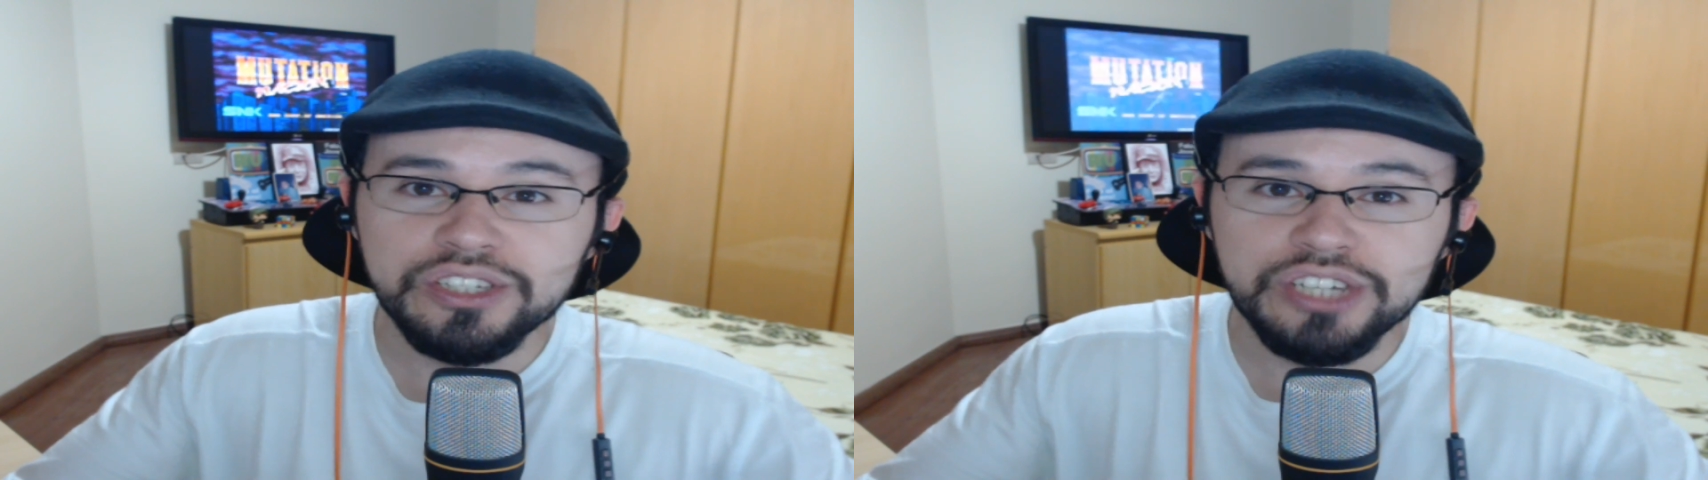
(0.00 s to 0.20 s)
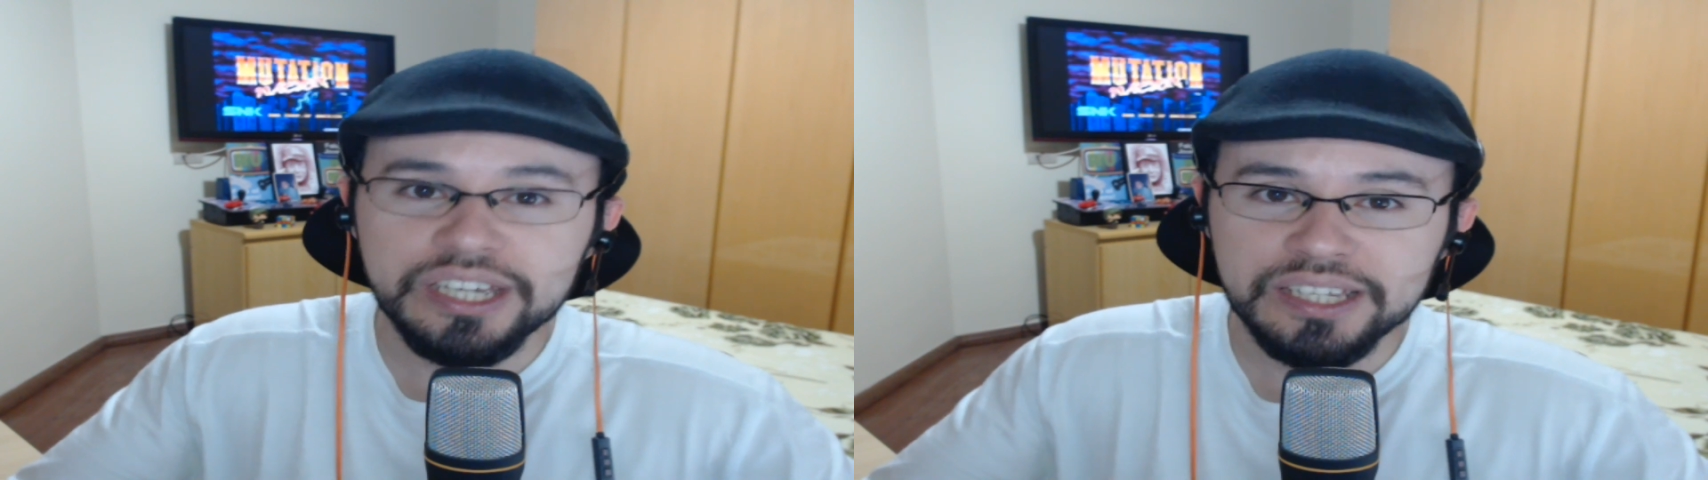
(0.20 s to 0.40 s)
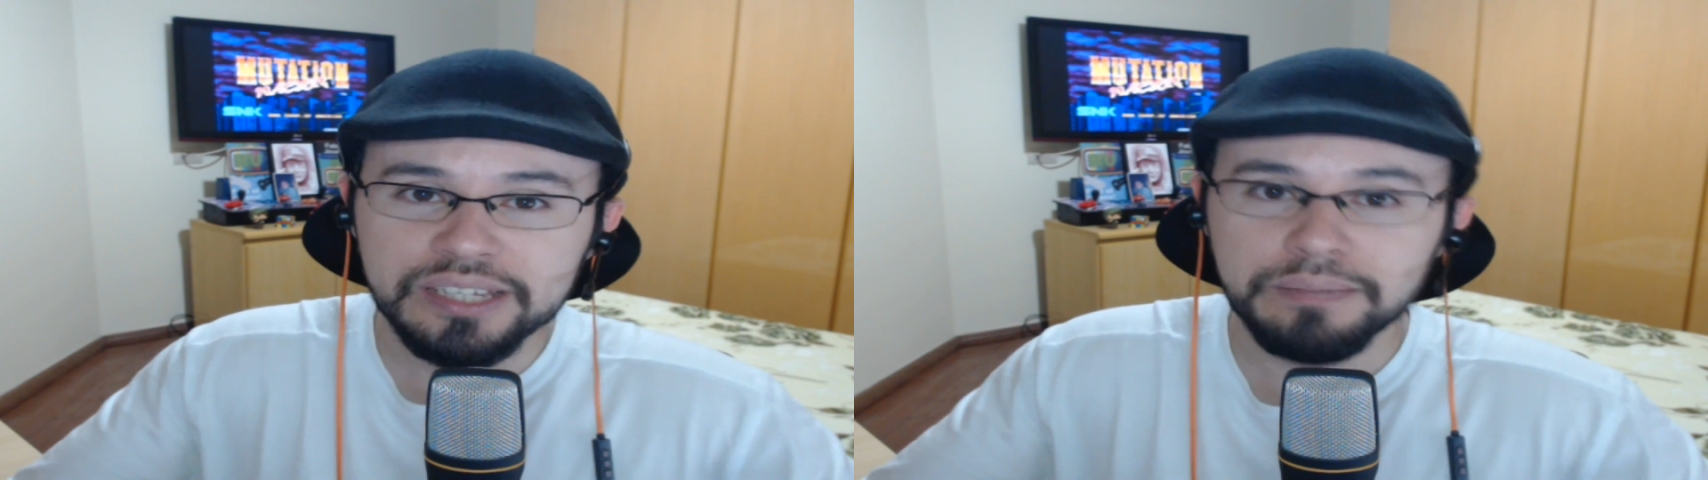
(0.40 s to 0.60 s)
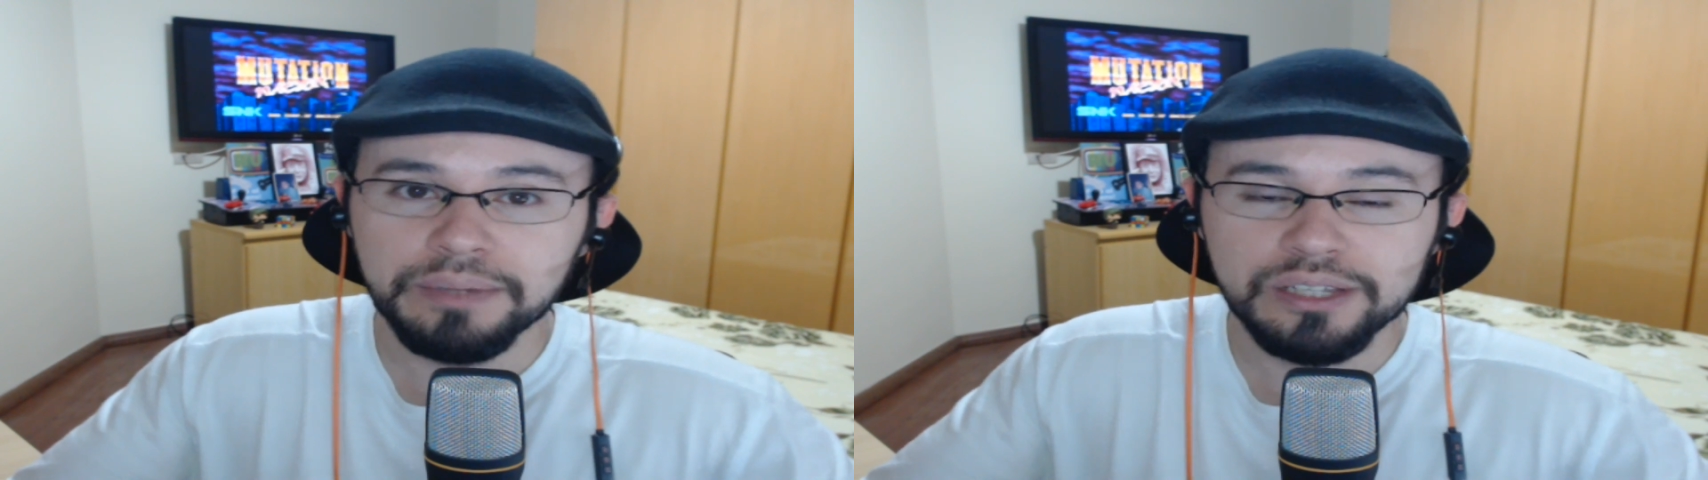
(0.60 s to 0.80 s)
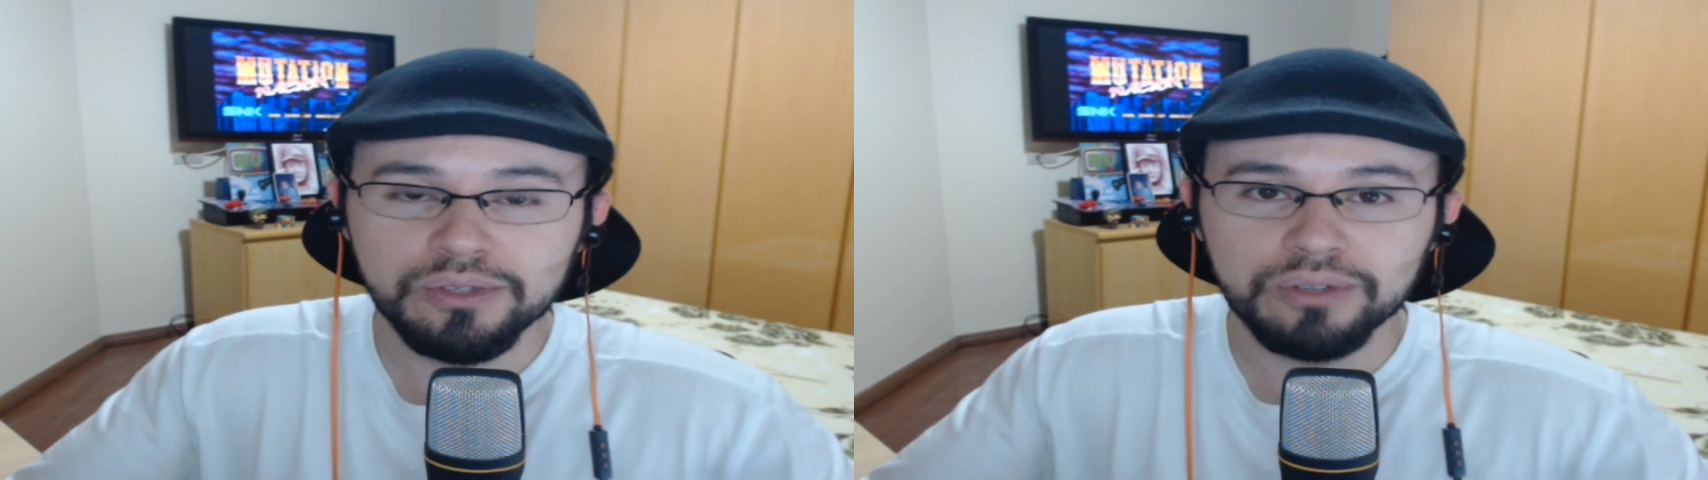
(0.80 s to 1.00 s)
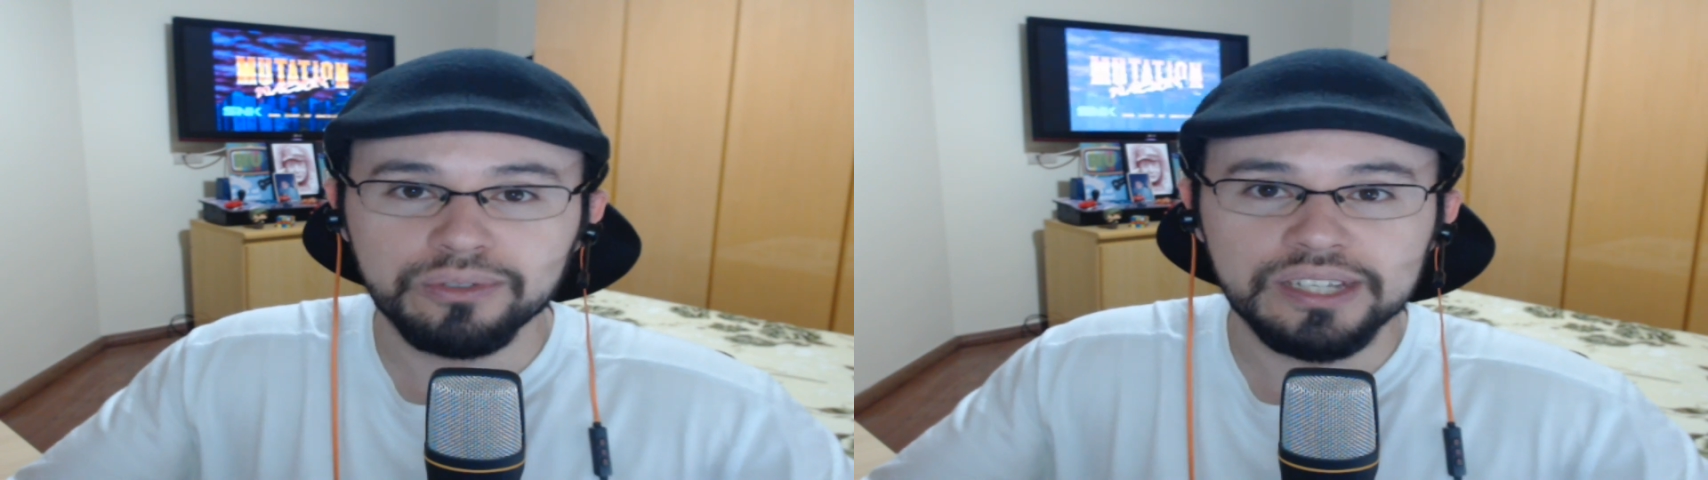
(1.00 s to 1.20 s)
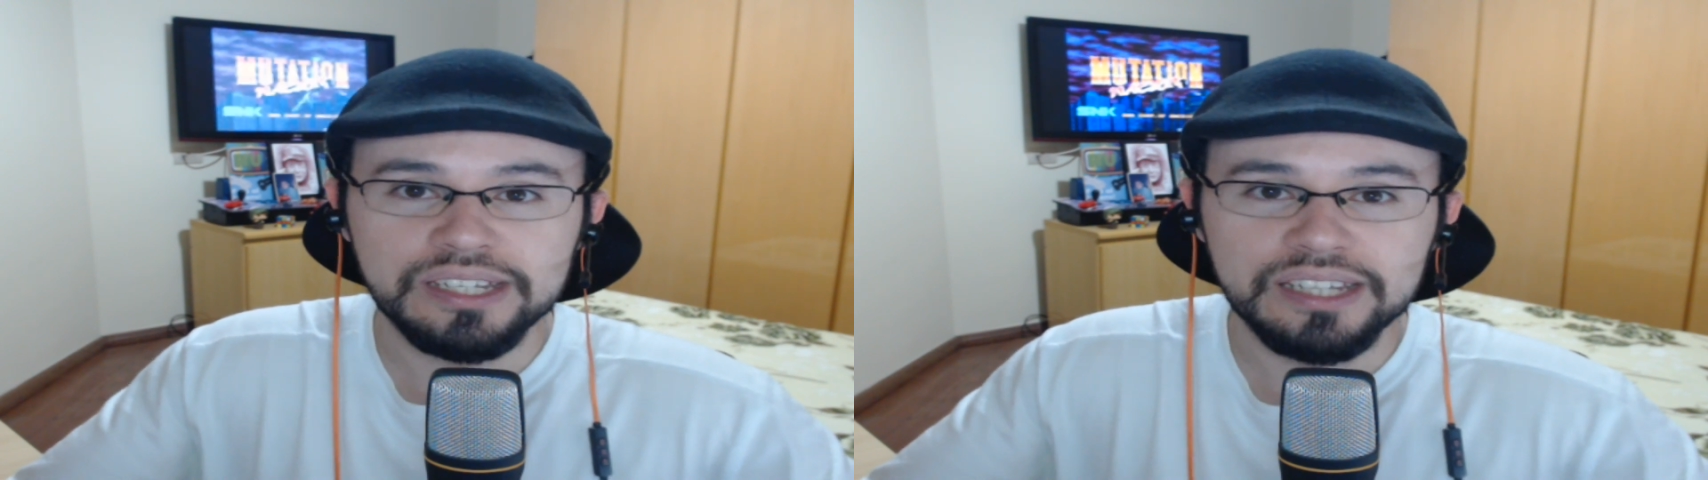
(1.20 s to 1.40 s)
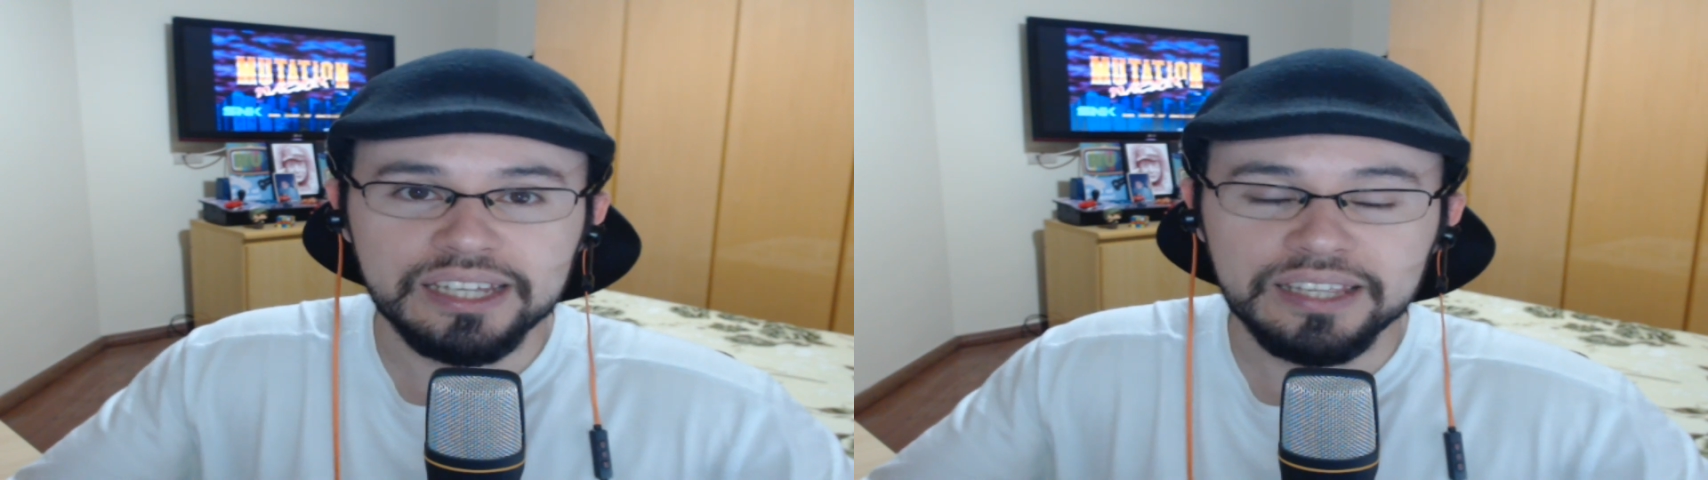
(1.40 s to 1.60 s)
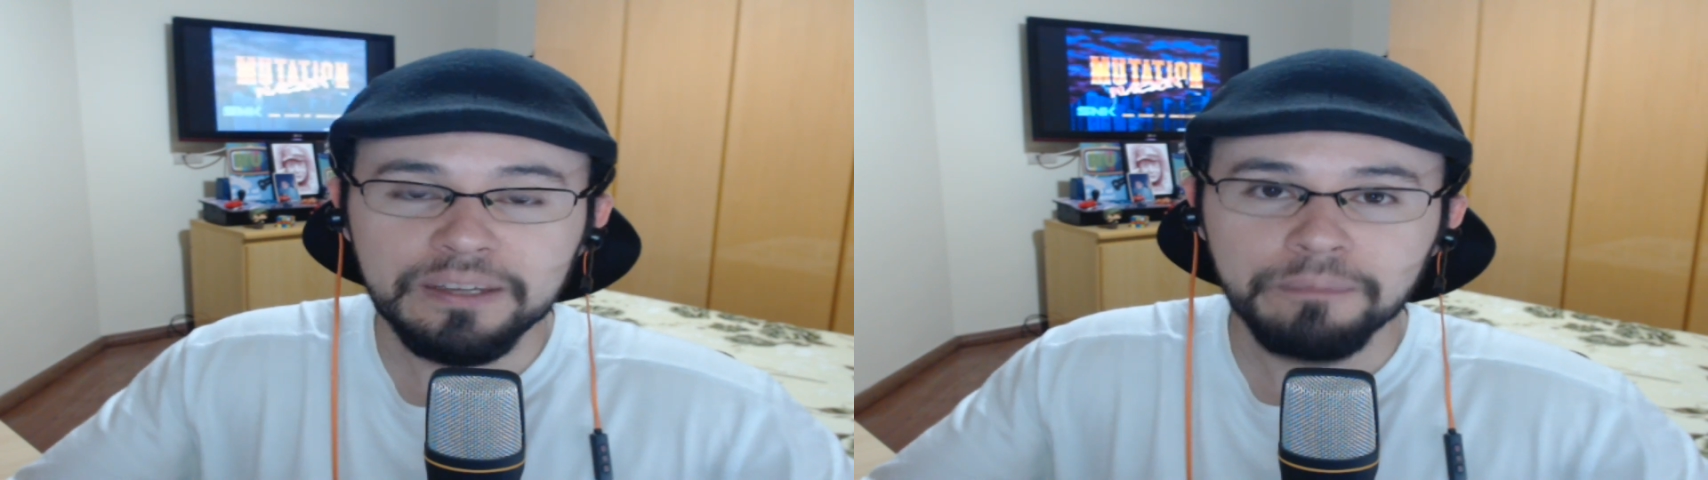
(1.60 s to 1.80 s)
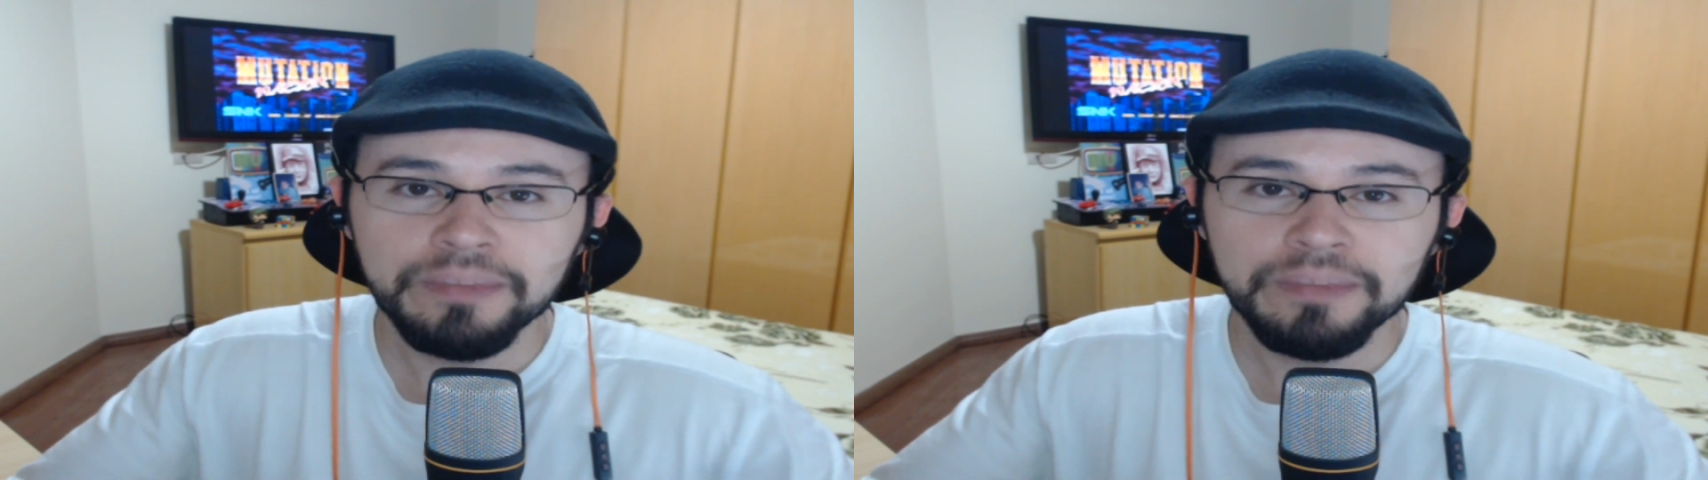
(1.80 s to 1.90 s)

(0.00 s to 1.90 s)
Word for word: dias para isso acontecer, né?